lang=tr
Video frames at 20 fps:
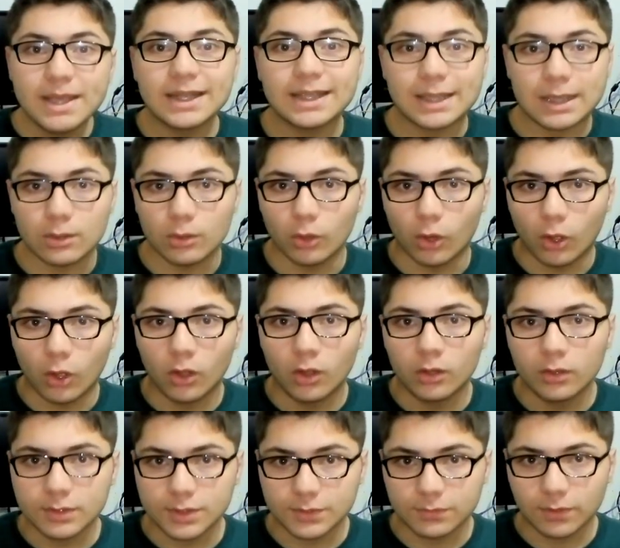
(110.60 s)
1 kilo
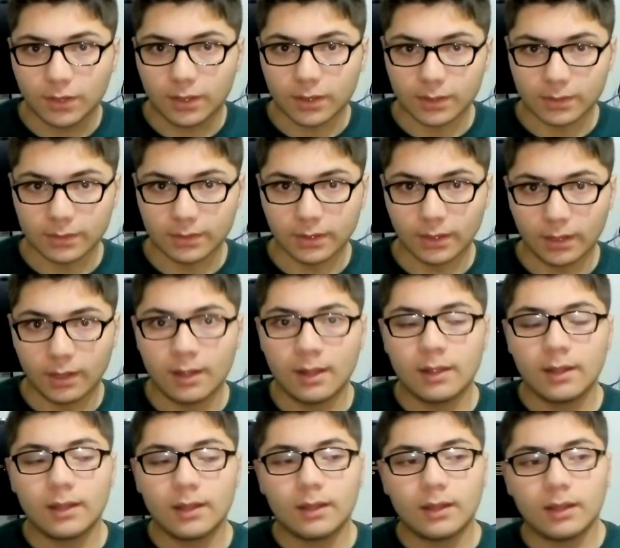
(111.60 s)
civarında.
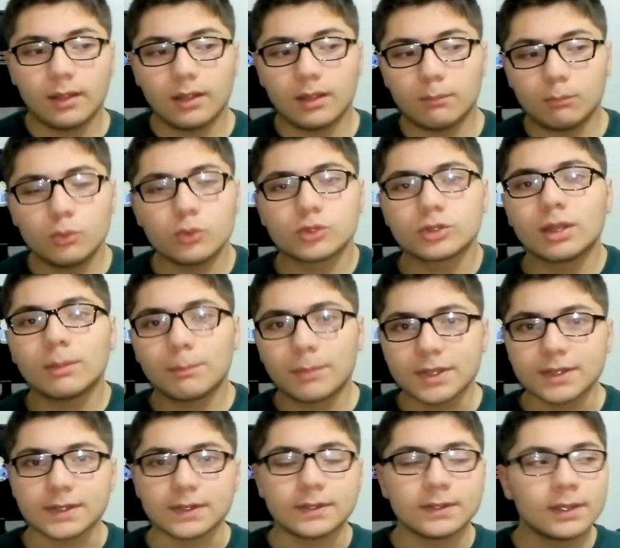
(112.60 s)
E, bu yüzden
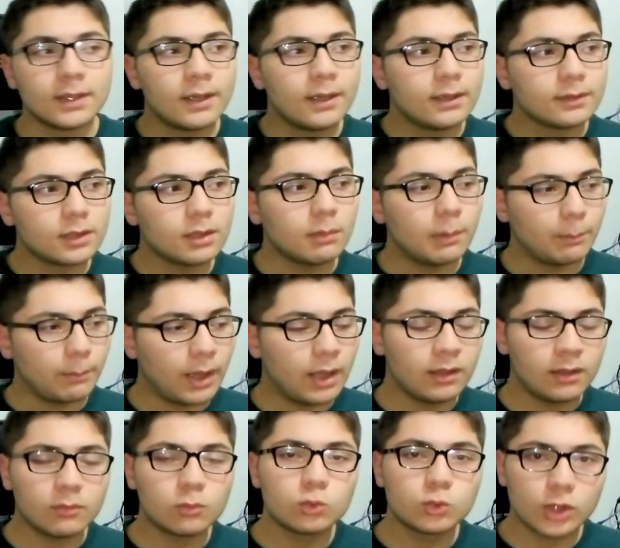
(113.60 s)
basit. Tamam
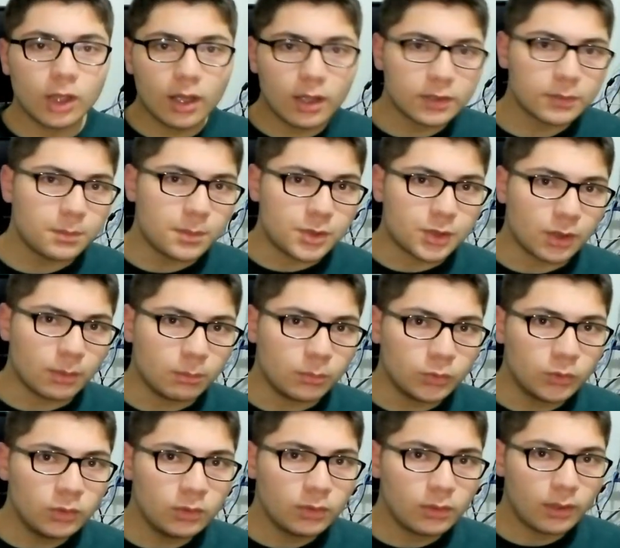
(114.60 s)
ben uzaya atmayacağım
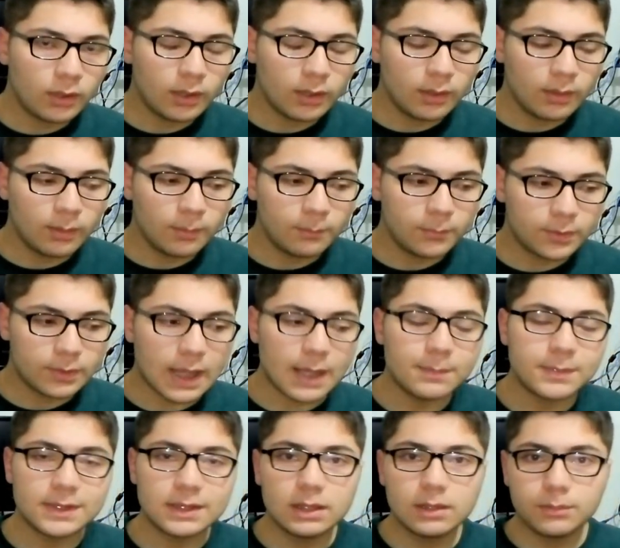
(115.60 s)
bunu. E,
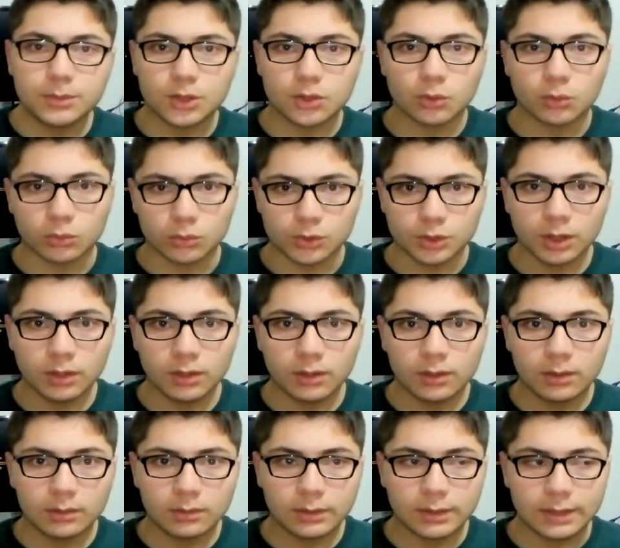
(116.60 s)
temsili bir şey olacak.
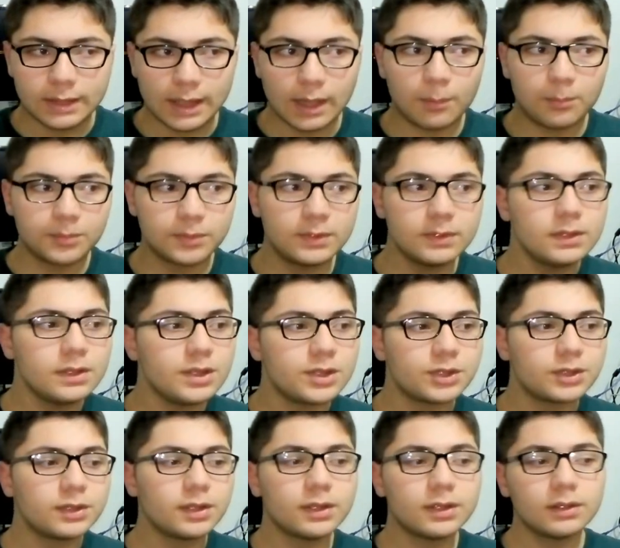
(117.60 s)
Yaptığı
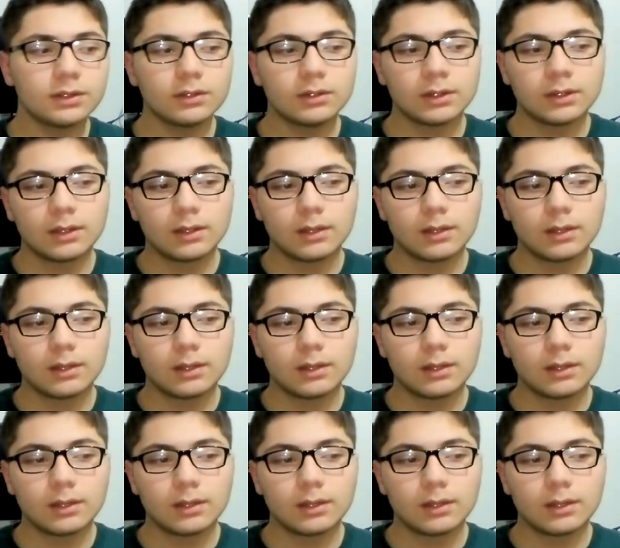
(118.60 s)
işlerin